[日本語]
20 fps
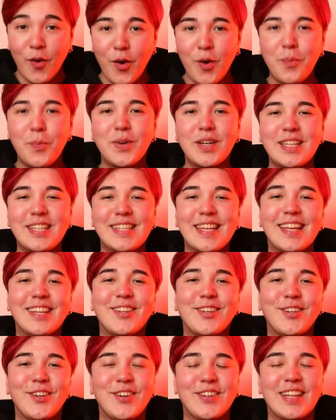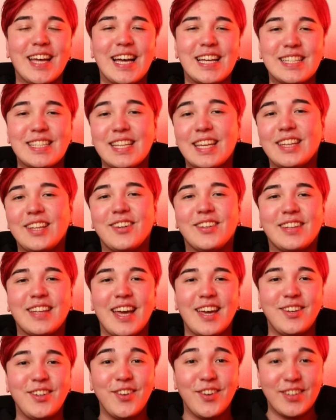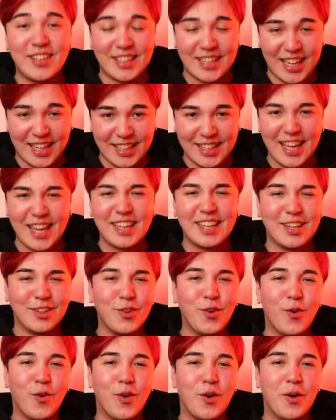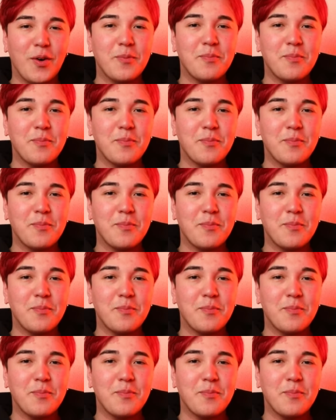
大森さんのような発声で歌えるようになりたいけど、